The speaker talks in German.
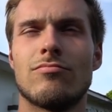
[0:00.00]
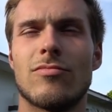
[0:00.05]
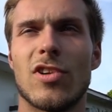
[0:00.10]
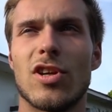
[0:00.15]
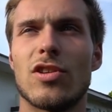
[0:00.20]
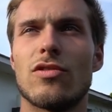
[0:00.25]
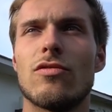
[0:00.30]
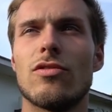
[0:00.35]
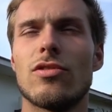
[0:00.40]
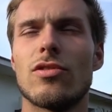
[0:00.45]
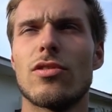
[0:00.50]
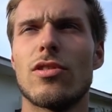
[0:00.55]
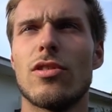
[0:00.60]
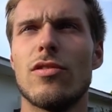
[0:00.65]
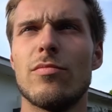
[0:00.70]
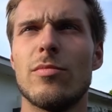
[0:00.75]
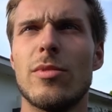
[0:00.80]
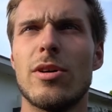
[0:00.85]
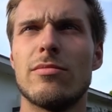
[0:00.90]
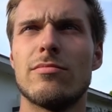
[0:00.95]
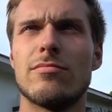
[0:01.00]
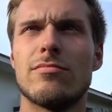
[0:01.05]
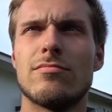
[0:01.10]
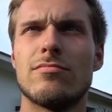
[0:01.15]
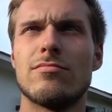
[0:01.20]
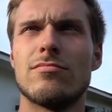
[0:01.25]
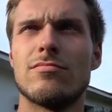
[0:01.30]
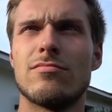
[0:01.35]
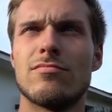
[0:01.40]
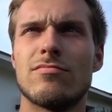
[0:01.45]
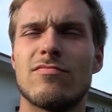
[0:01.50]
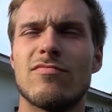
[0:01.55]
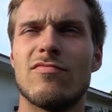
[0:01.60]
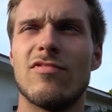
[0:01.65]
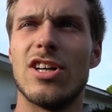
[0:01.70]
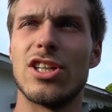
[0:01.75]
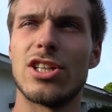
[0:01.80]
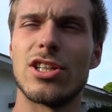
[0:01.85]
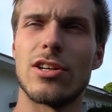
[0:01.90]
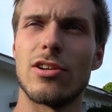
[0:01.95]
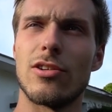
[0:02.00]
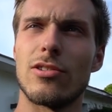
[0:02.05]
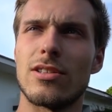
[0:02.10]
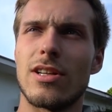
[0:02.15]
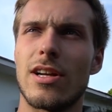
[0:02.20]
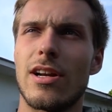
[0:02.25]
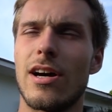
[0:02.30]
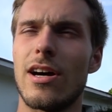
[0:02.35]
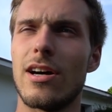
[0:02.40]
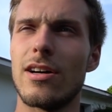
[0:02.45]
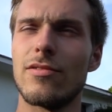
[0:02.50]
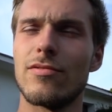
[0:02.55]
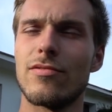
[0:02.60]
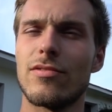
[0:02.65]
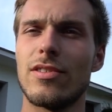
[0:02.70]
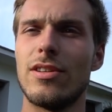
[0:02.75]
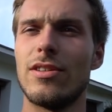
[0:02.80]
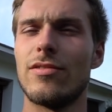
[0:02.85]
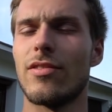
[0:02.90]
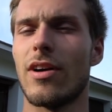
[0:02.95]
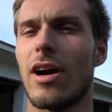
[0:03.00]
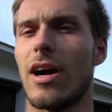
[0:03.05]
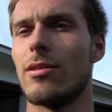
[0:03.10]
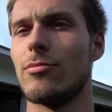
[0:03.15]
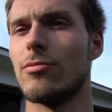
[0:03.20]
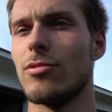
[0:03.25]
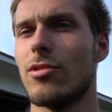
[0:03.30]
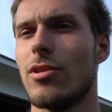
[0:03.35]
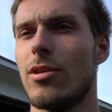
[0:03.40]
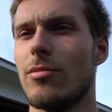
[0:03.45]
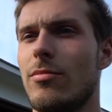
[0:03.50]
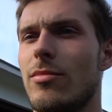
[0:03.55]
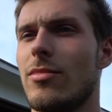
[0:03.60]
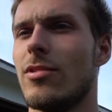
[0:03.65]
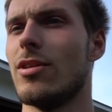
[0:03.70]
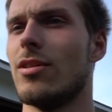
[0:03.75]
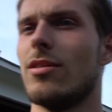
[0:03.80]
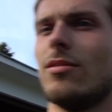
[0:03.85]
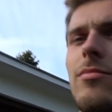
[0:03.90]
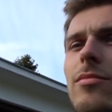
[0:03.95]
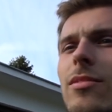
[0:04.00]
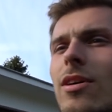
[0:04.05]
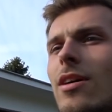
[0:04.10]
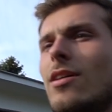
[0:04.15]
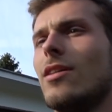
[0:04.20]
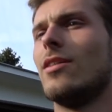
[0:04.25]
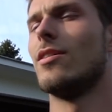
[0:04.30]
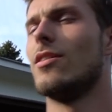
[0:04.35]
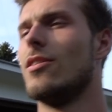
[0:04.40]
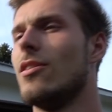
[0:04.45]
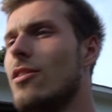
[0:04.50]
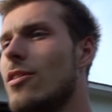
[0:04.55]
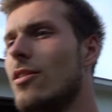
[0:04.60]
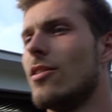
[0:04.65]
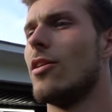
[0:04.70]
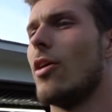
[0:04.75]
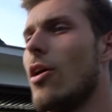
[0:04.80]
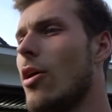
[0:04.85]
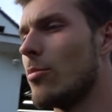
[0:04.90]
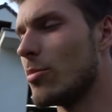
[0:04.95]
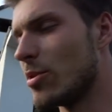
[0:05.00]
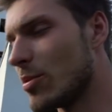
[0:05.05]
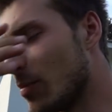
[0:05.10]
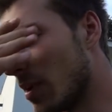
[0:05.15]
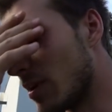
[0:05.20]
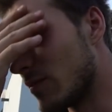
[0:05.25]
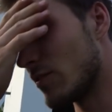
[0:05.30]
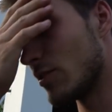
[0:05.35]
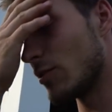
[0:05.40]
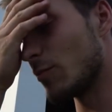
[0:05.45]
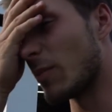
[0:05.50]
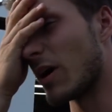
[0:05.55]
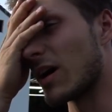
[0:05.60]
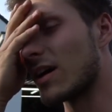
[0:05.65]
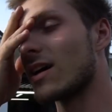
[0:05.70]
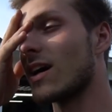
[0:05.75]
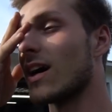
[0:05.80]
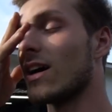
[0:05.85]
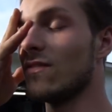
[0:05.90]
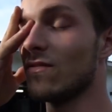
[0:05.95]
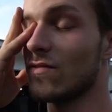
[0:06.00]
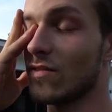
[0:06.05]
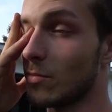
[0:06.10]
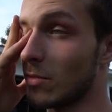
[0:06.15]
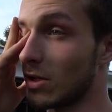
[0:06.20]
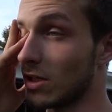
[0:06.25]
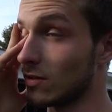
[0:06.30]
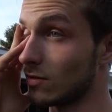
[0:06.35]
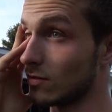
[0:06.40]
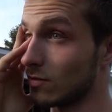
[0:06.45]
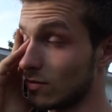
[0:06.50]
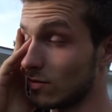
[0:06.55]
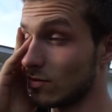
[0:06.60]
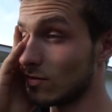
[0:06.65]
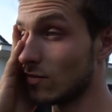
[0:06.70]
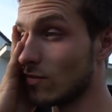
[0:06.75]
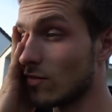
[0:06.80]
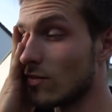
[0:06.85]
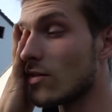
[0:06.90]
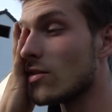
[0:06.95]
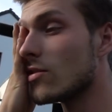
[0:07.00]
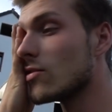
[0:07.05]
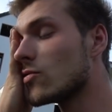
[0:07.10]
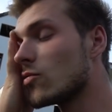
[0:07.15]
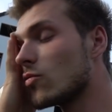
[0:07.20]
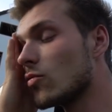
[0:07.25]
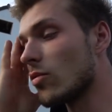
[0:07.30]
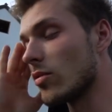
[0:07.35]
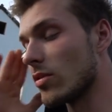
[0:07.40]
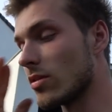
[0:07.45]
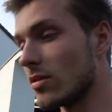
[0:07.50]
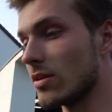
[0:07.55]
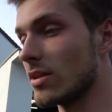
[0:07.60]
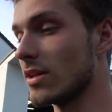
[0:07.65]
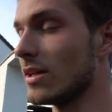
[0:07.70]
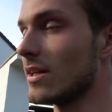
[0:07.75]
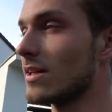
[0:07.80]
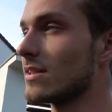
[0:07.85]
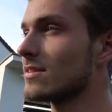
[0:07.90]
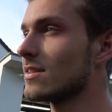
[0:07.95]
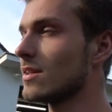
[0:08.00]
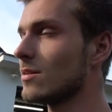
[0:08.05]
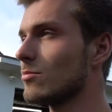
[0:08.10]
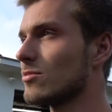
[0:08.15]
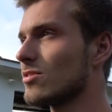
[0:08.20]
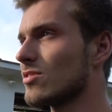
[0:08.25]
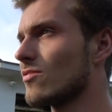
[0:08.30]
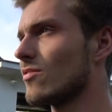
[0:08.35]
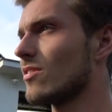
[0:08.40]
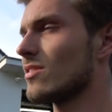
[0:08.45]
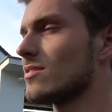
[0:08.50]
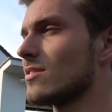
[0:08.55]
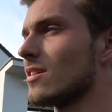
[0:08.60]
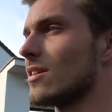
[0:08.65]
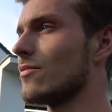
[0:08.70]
Jetzt willst du drauf machen. Weil ich hatte auch danach viele Fragen bekommen, ähm, ob ich mal ein Video machen kann, wie man eine, äh, eine EXC bzw.